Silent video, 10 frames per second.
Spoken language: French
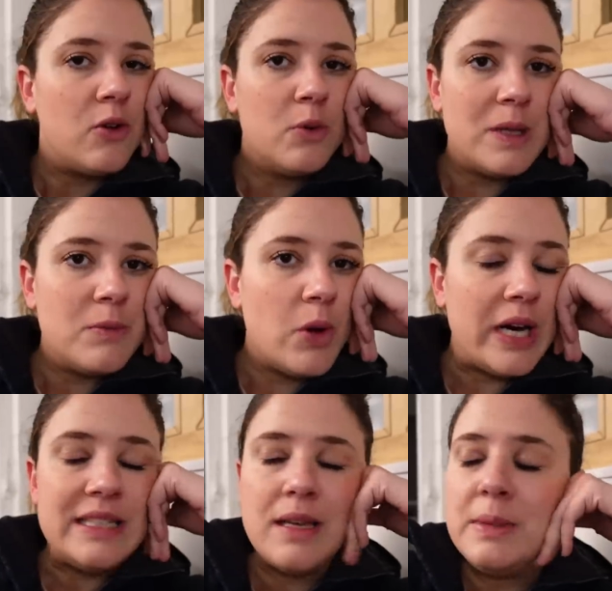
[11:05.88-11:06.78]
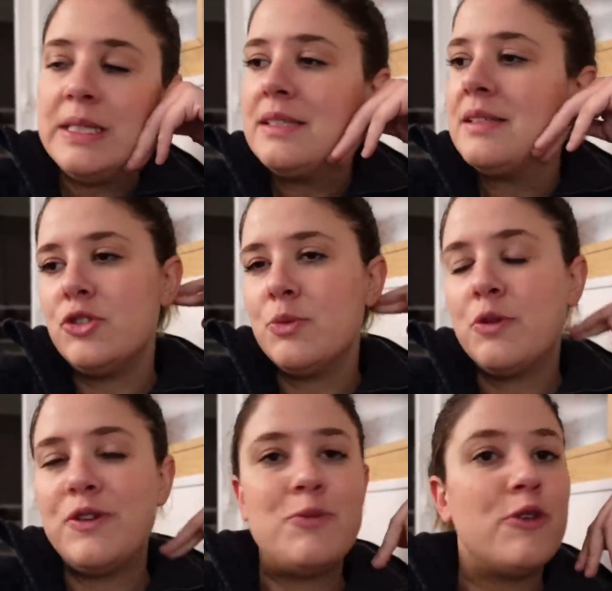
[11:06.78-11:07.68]
complètement rétablie. J'en
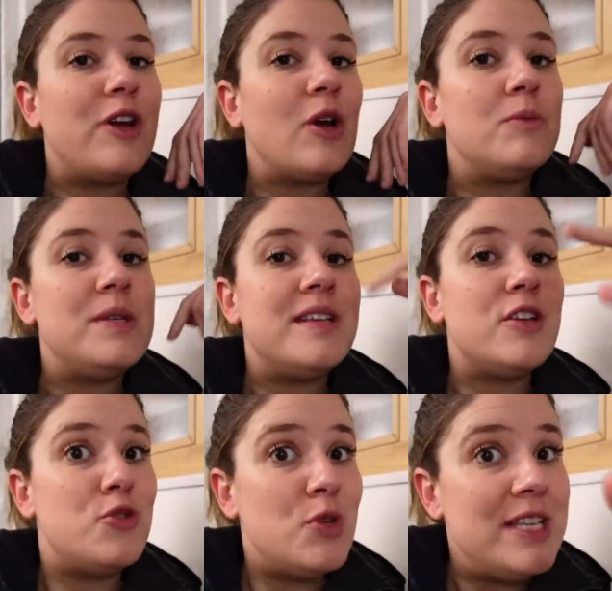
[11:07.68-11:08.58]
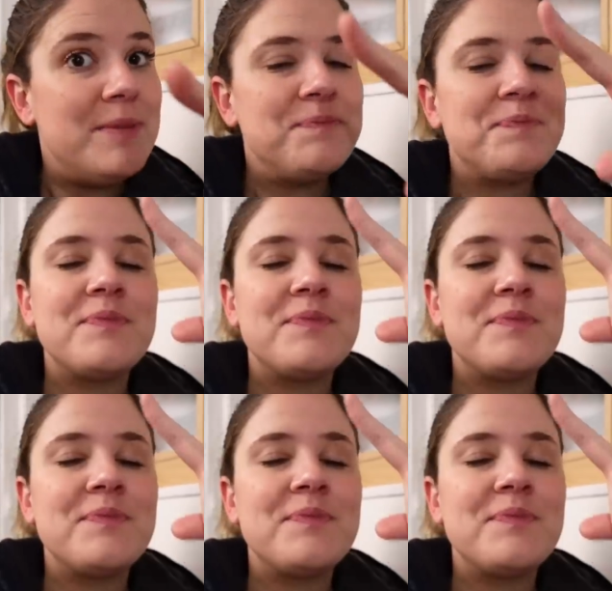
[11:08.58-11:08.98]
profite pour faire une bise à Julie,